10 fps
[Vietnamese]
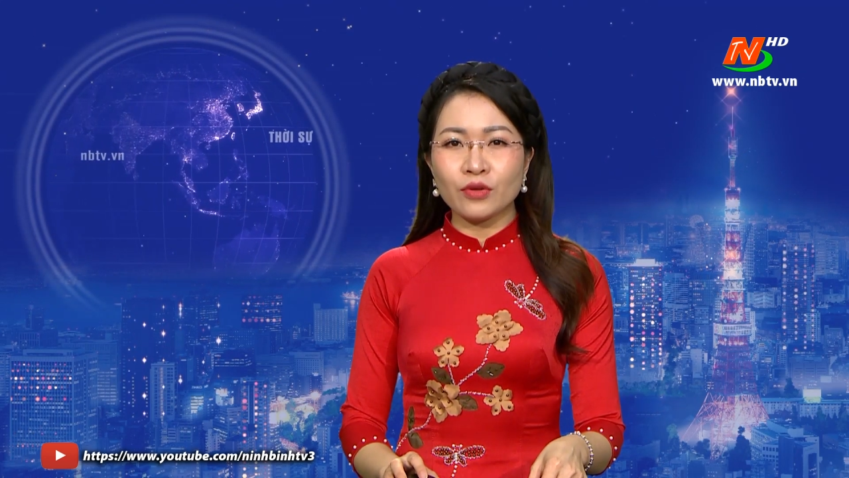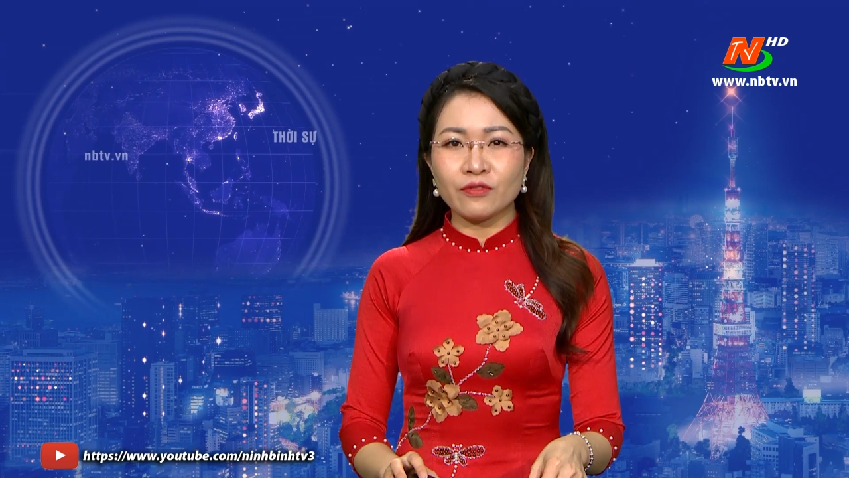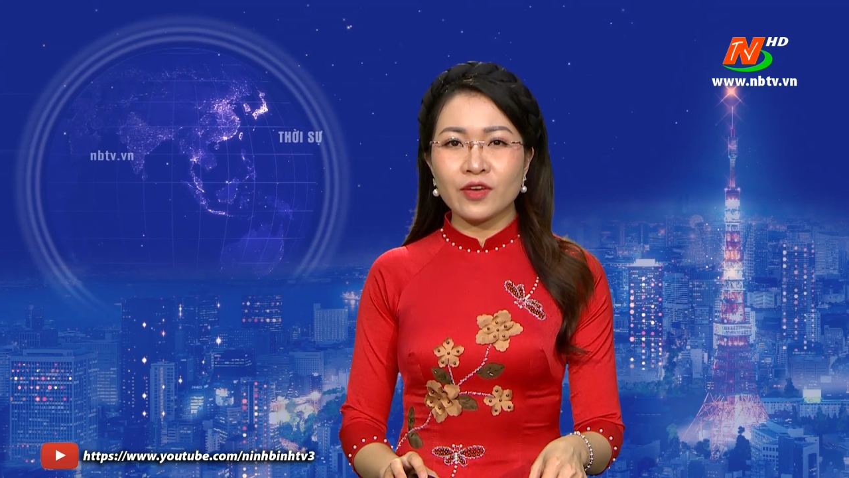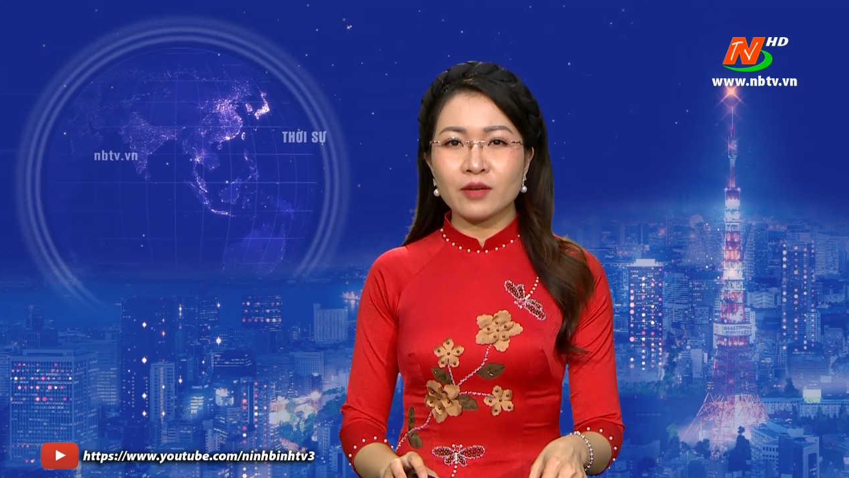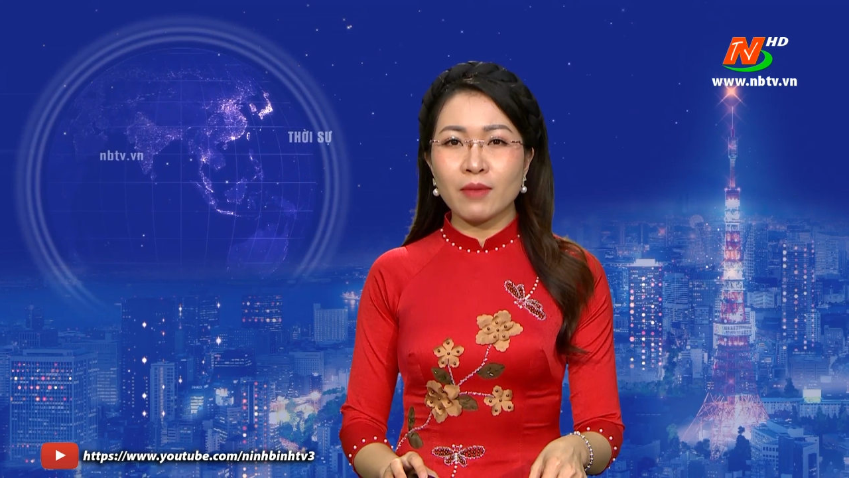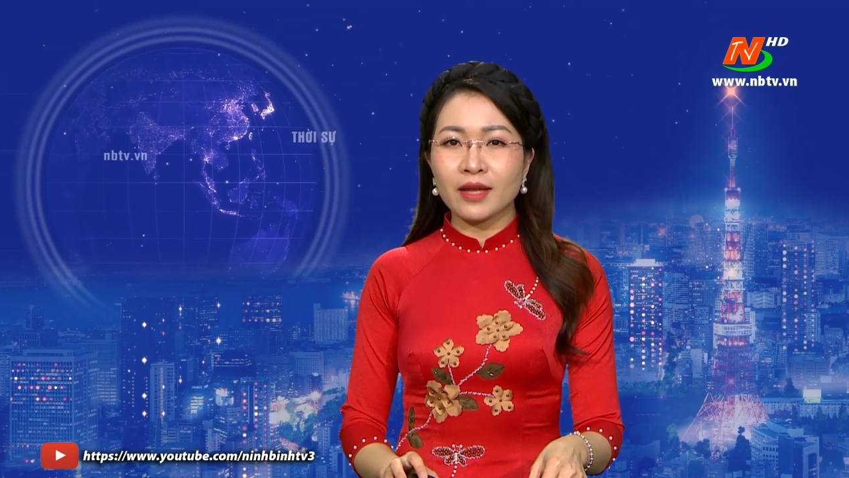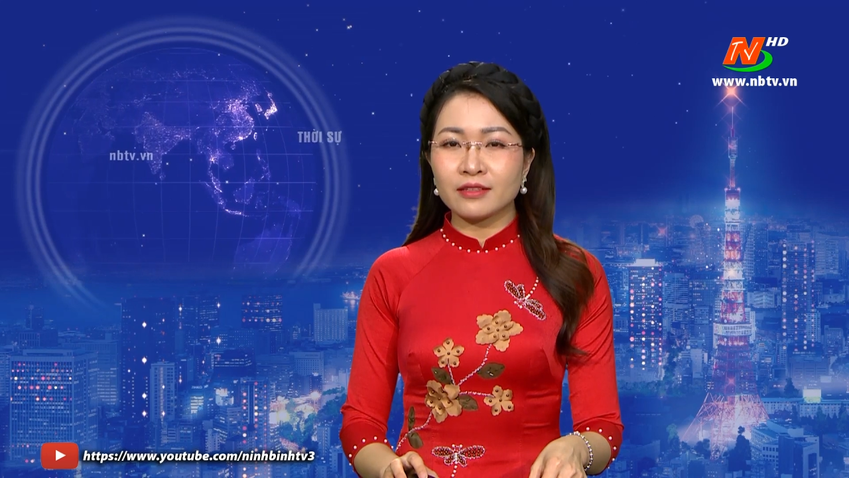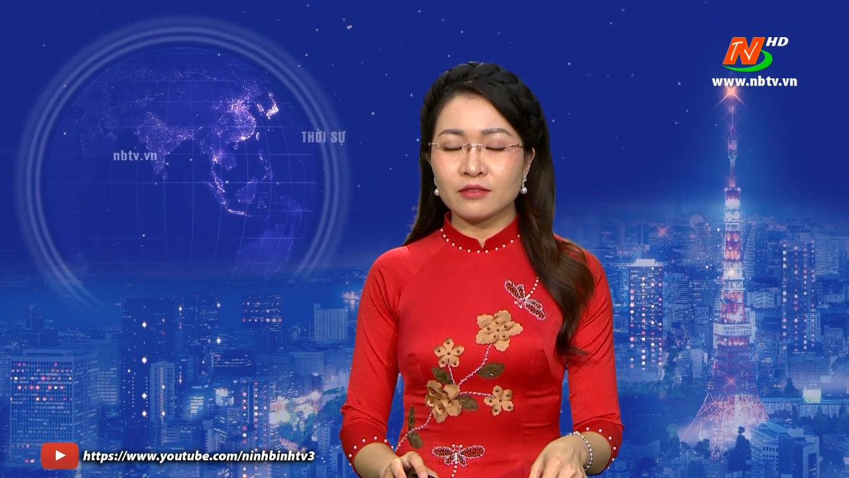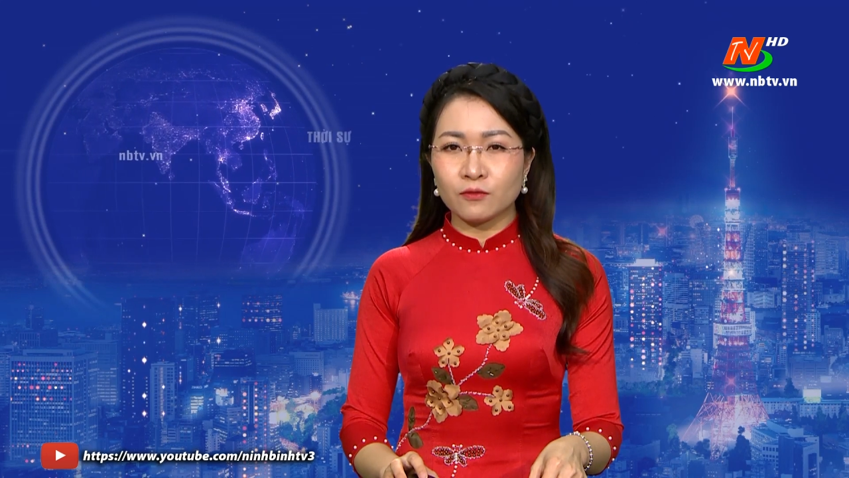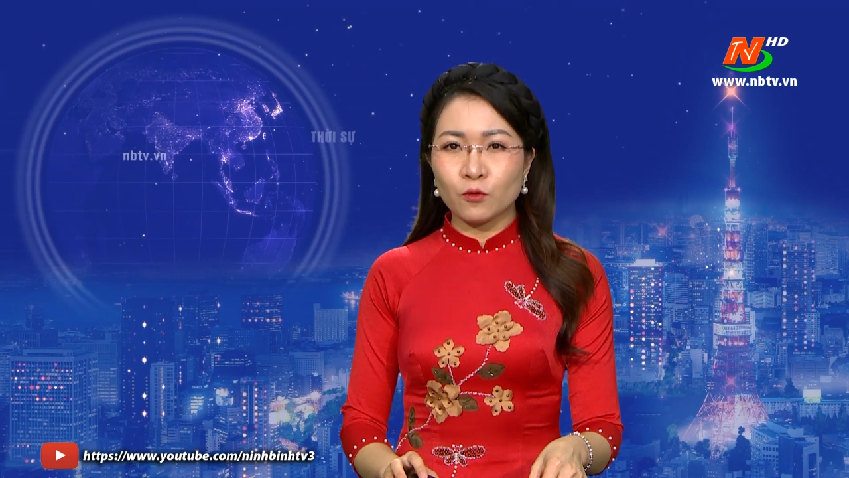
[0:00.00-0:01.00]
Ủy viên
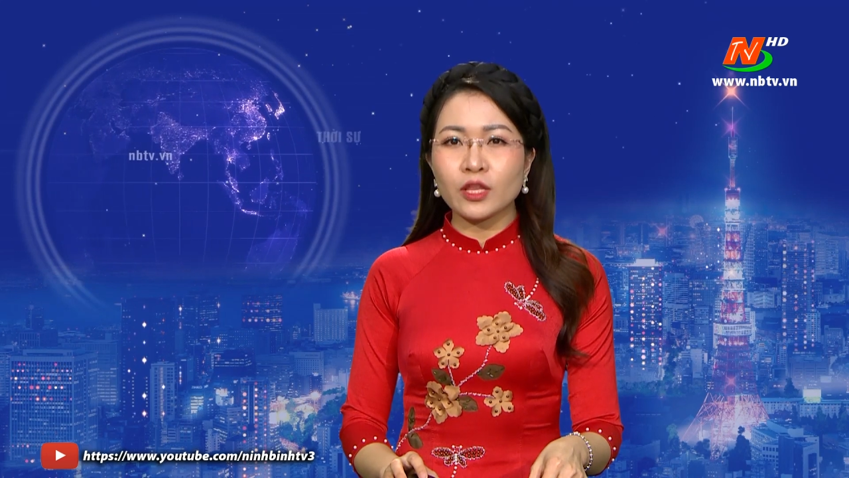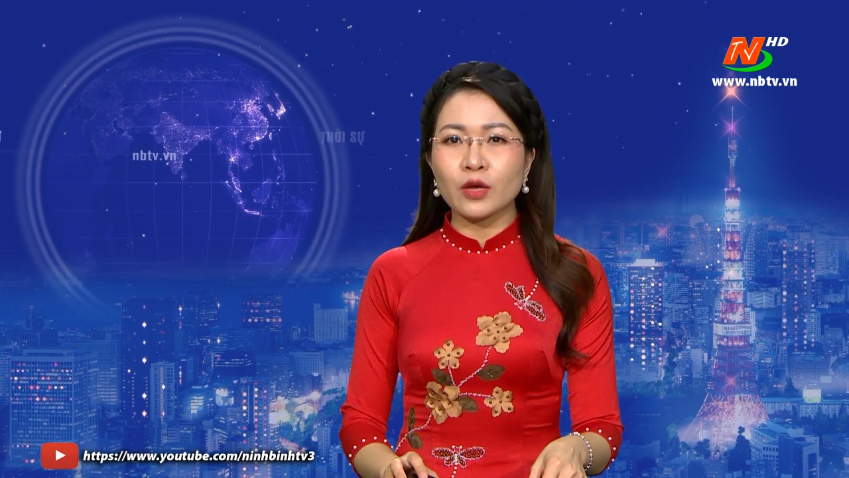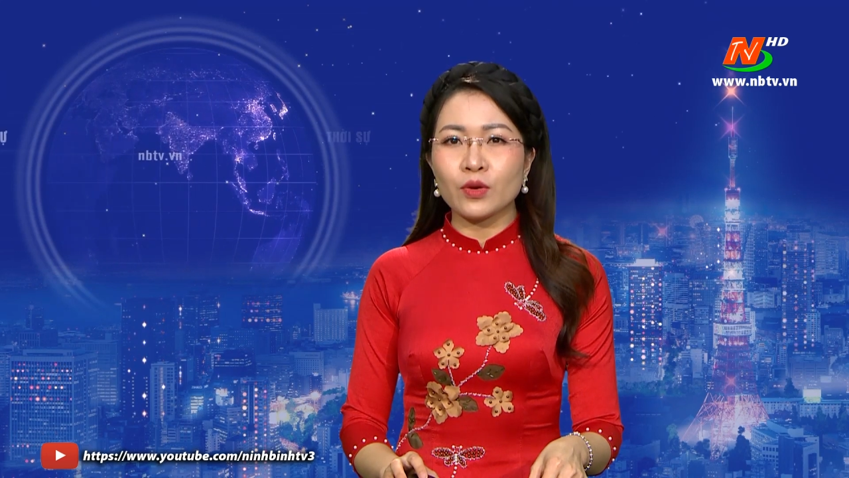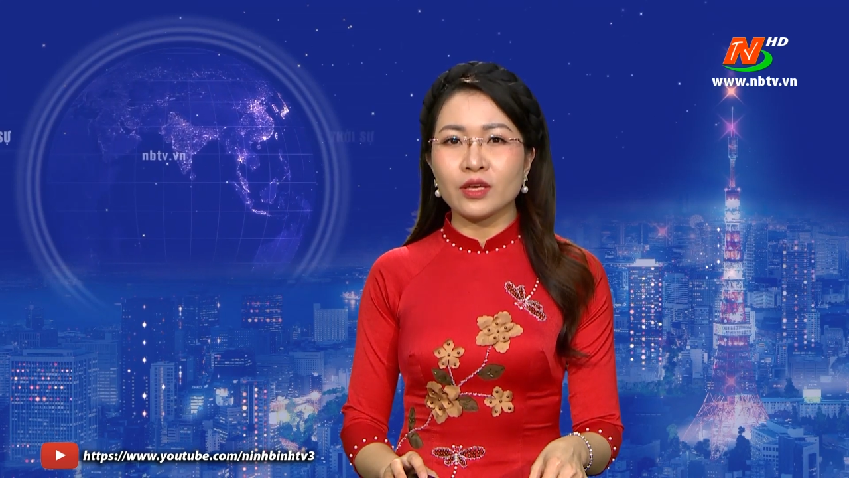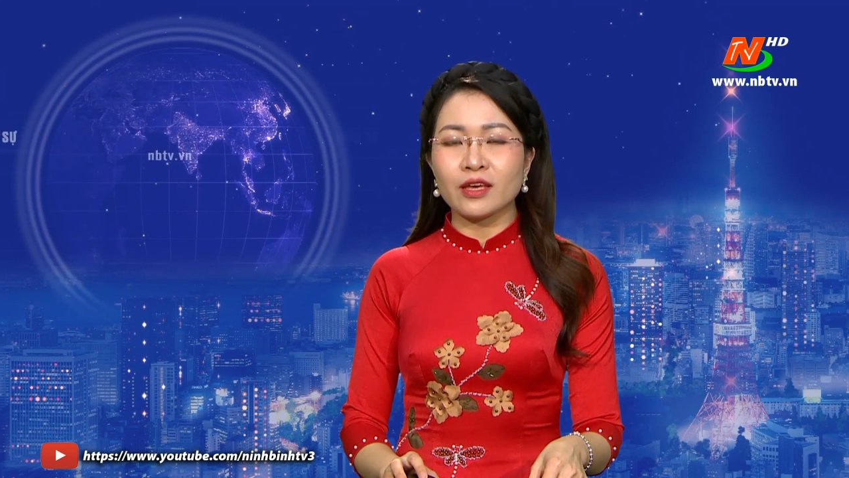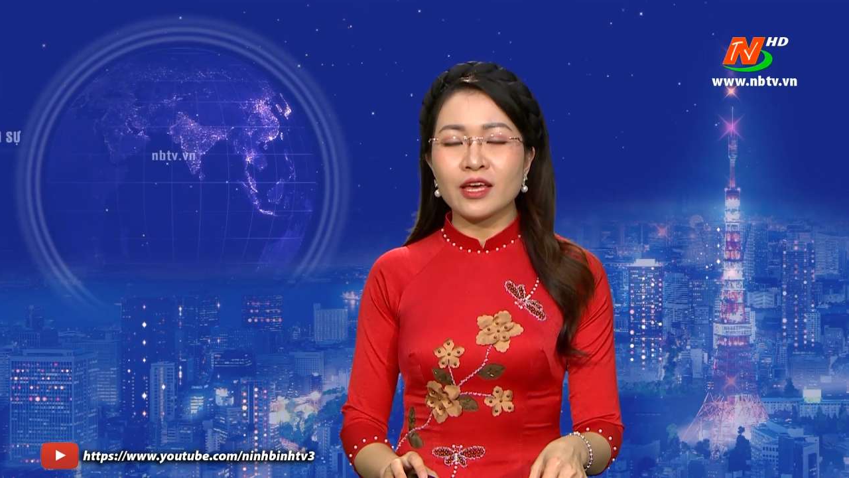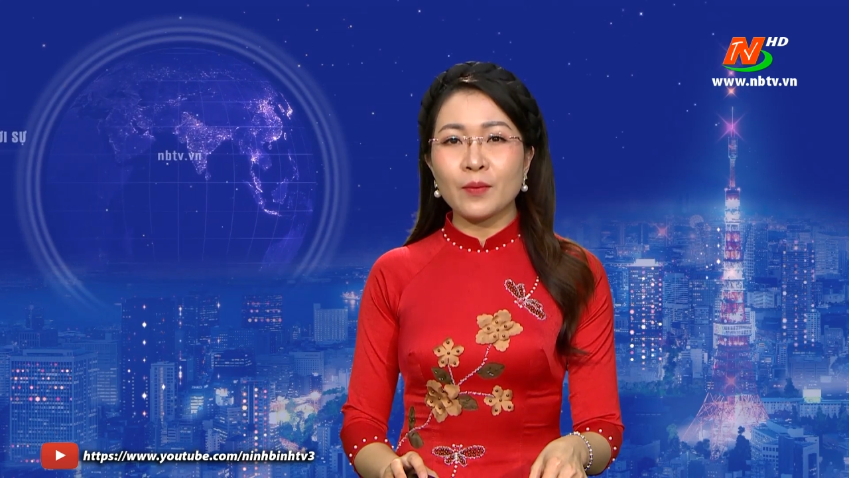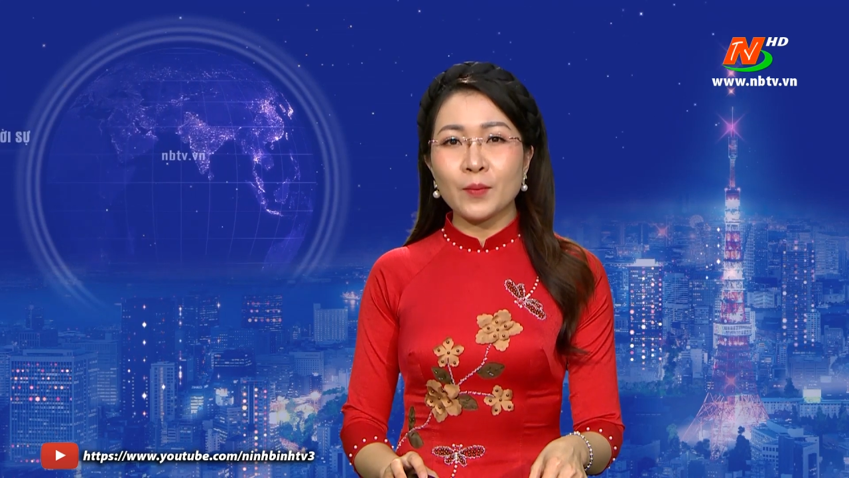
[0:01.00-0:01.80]
Ban Thường vụ tỉnh ủy,